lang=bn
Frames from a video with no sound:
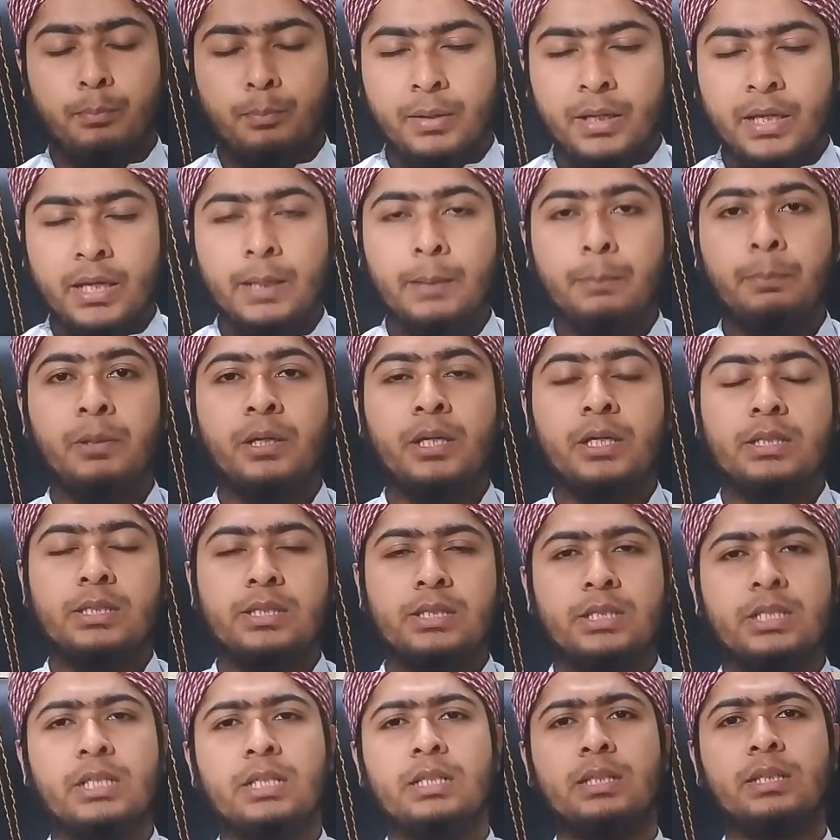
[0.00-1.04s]
ভেবে
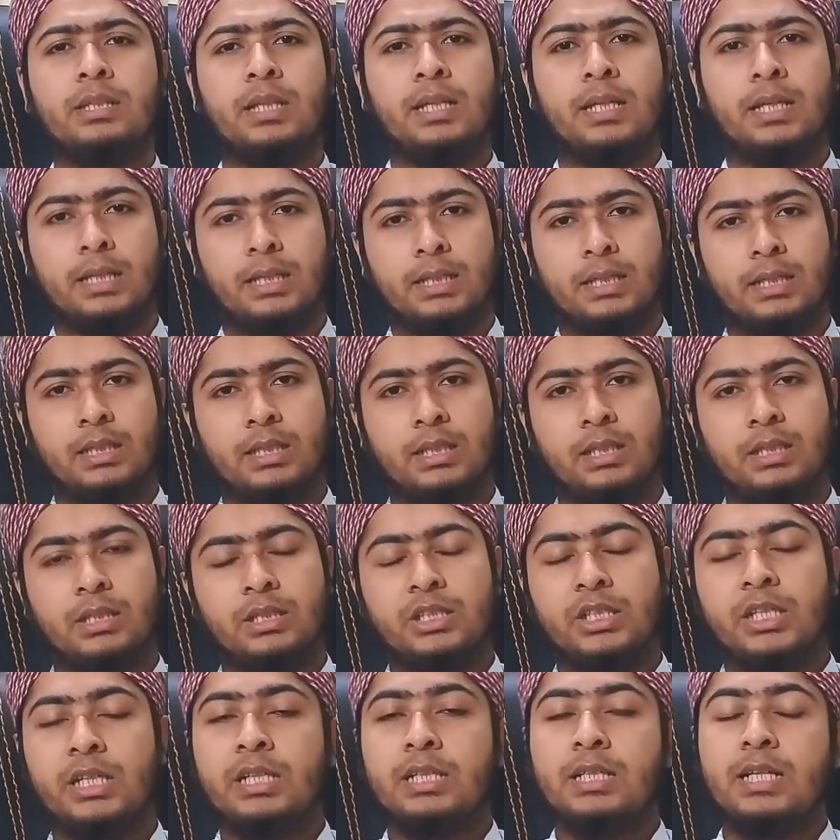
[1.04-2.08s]
চিনতে
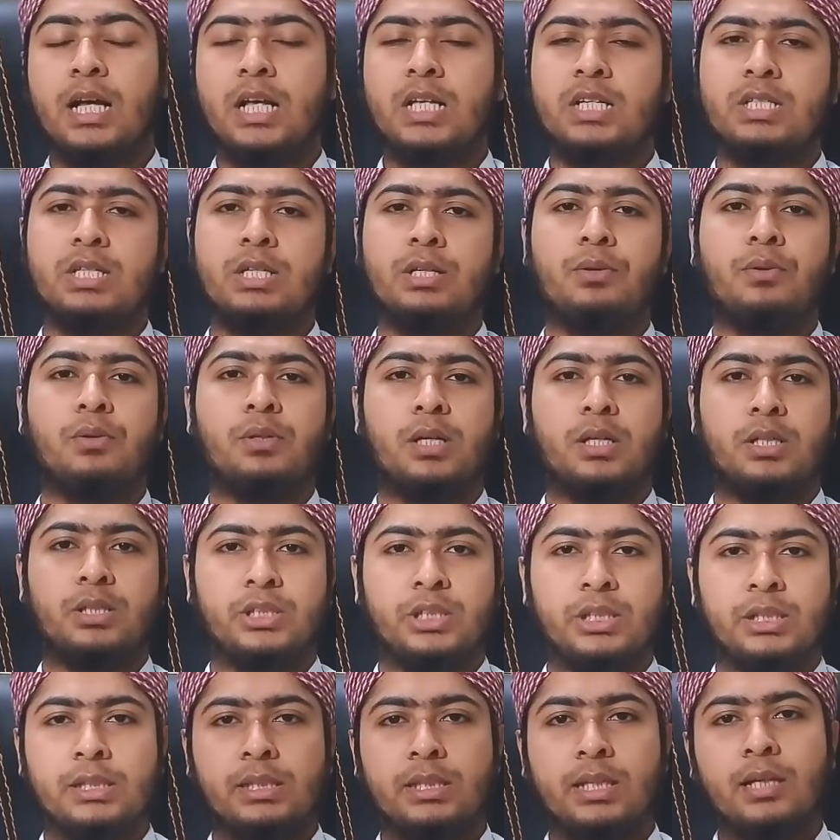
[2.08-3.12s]
সেই কাজটি করার
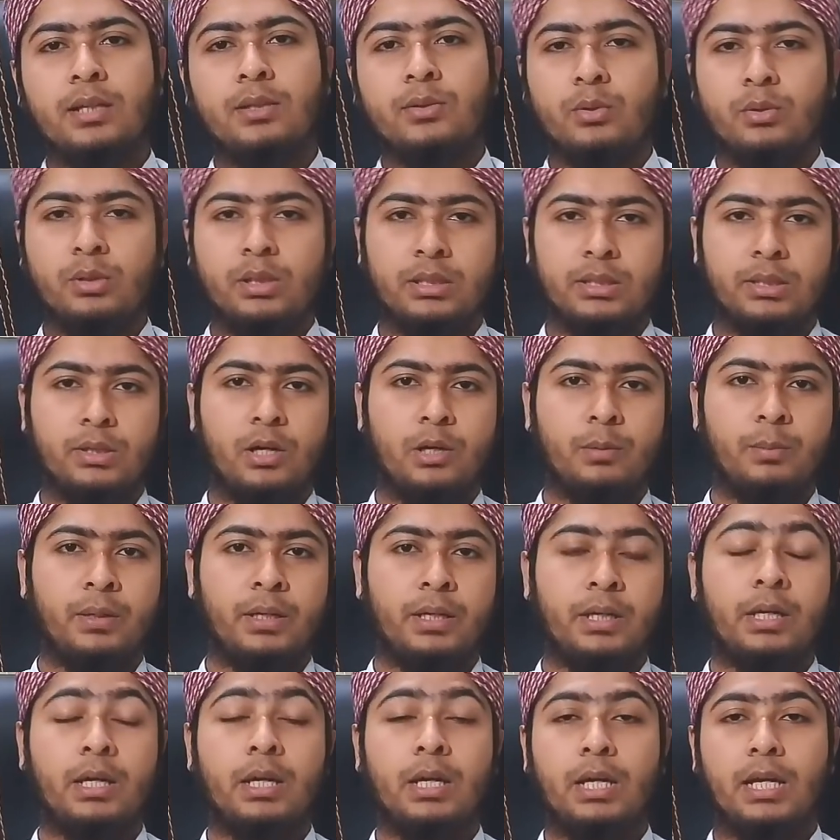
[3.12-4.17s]
সিদ্ধান্ত নিতে হবে
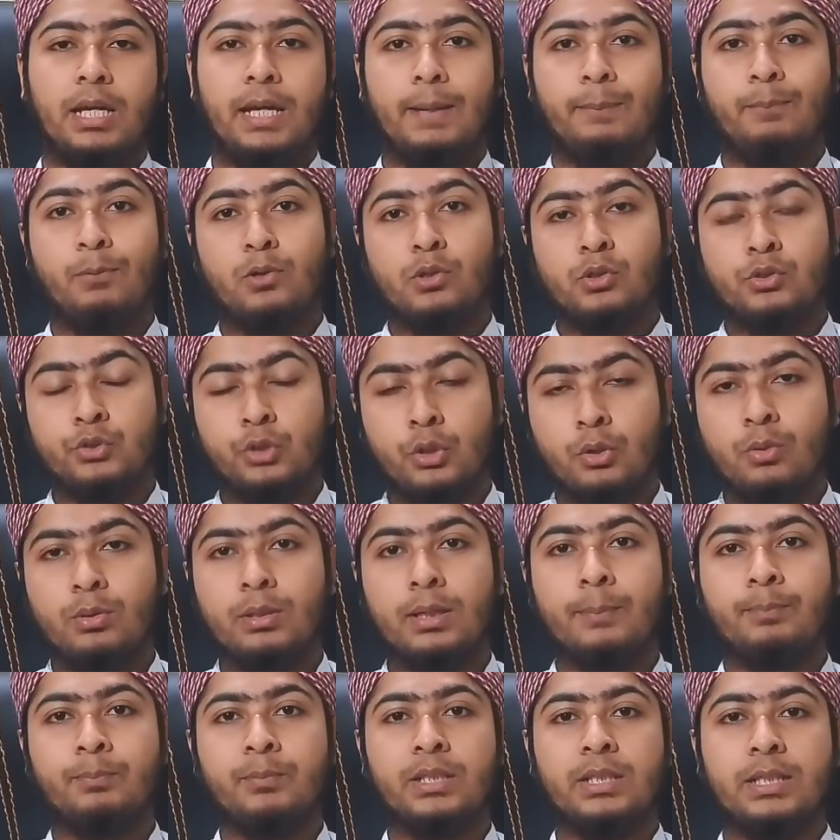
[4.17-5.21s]
এবং যখন
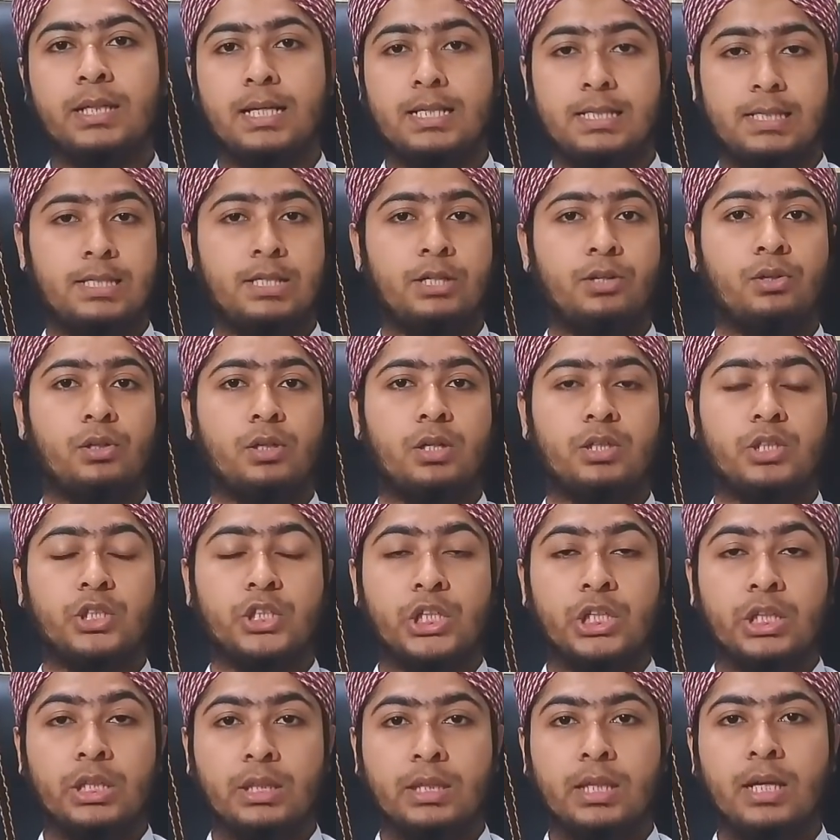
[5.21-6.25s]
আপনি কাজটি করার
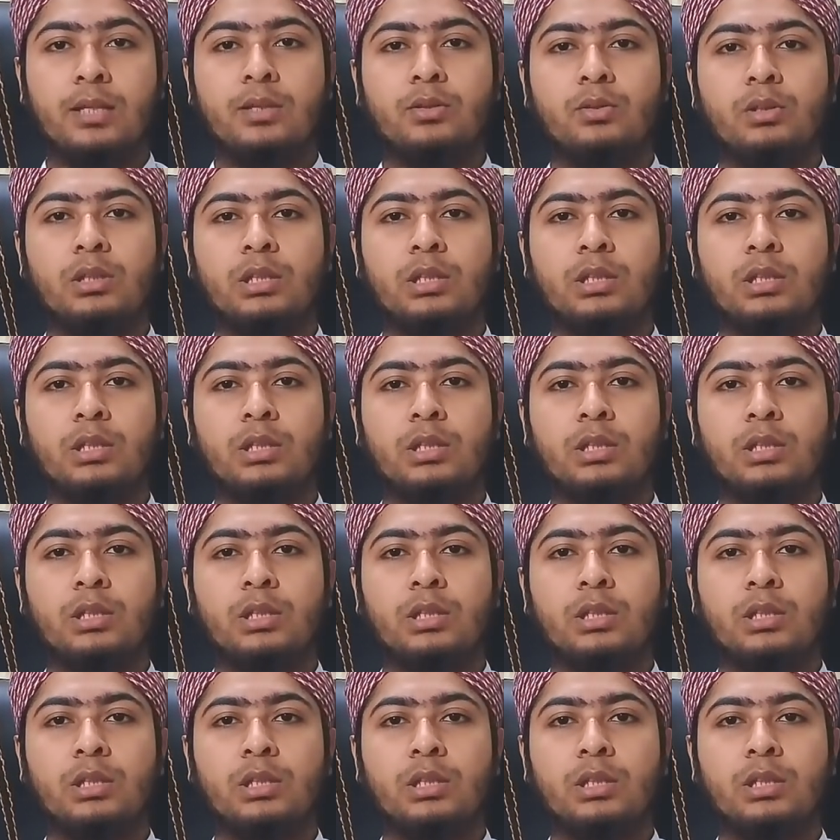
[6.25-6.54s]
সিদ্ধান্ত